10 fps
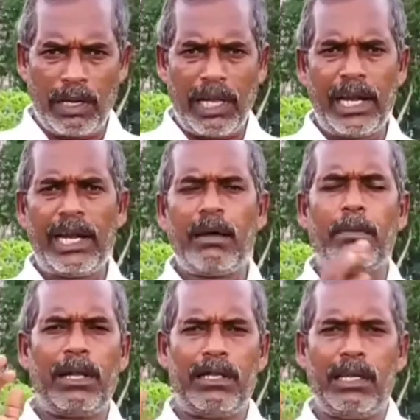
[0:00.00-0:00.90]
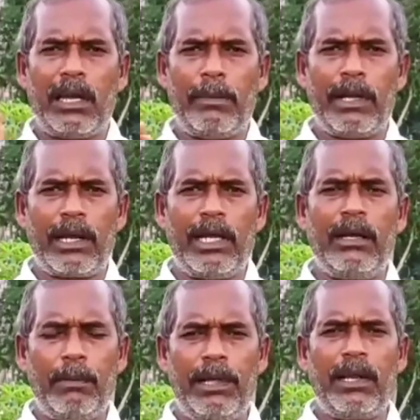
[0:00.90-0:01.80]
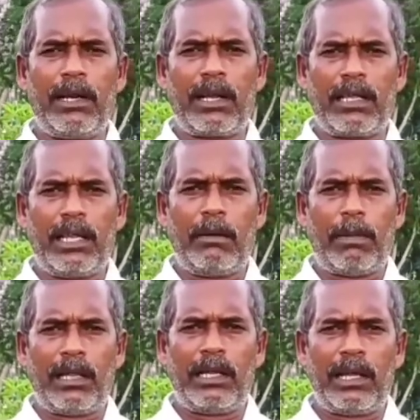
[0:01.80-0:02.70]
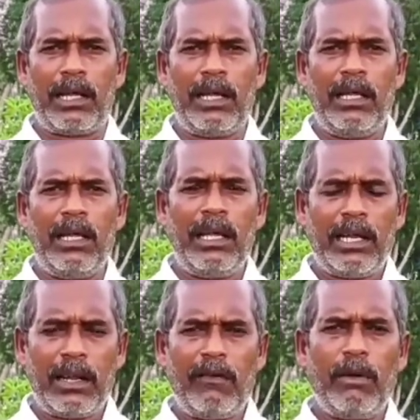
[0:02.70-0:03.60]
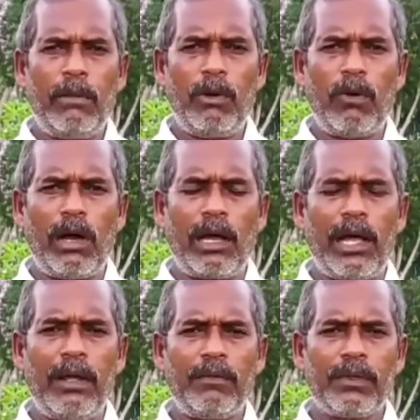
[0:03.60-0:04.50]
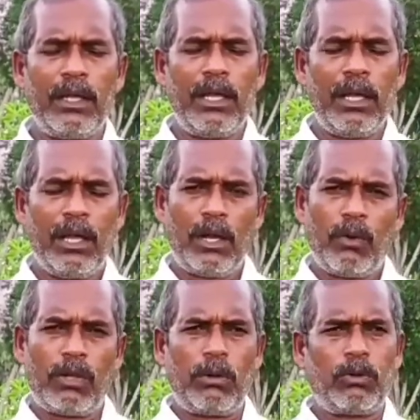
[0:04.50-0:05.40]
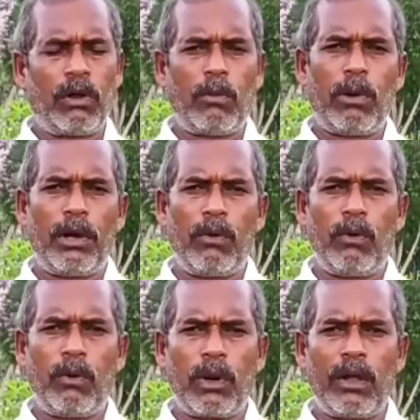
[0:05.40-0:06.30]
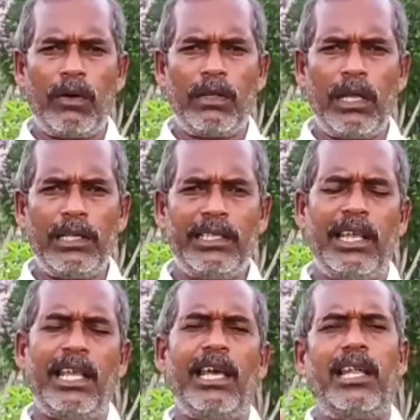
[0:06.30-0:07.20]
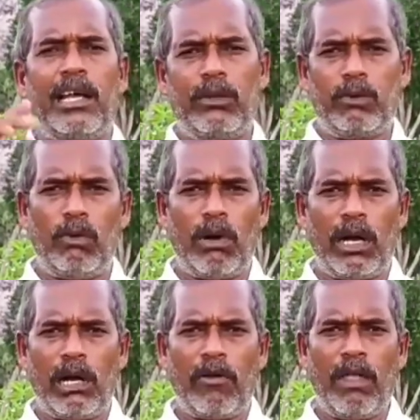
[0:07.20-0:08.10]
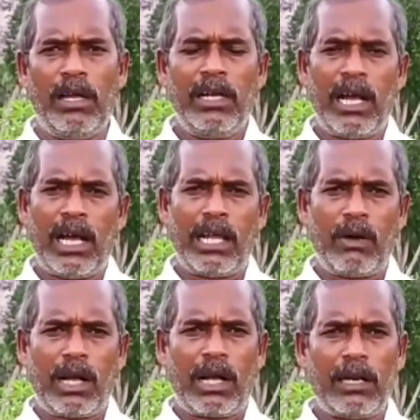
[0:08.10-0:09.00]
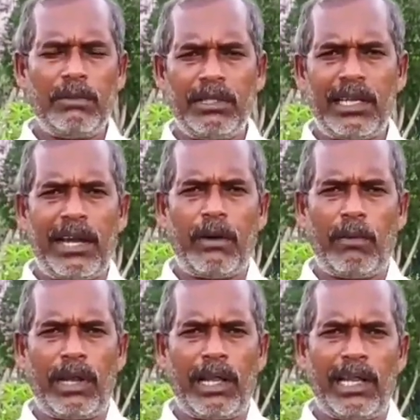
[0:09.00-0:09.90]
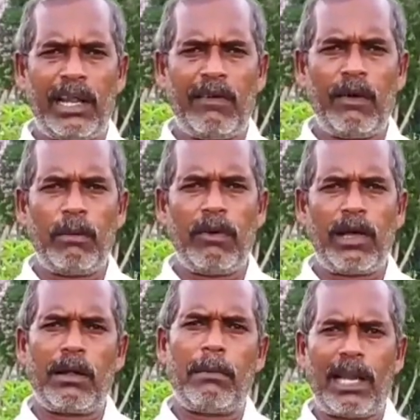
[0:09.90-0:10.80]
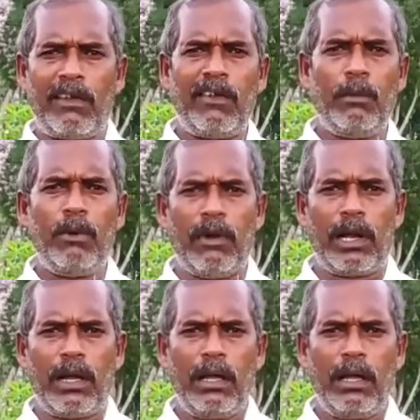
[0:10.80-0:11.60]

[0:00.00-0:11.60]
நேரடியாக பரிசு காமிக்கிறேன் எப்படி இருக்குன்றத நீங்கள் பார்த்துங்க நிலவேம்புன்னுவாங்க இன்னும் ஒருத்தர் சொல்ல போனேன்னா ஒரு ஊரில் வந்து சிரியானாங்கன்னு சொல்லுவாங்க ஆனால் கன்ஃபியூஷன் ஆகிட போகிறேங்க நிலவேம்பு வேறு மலைவேம்பு வேம்பு வேறு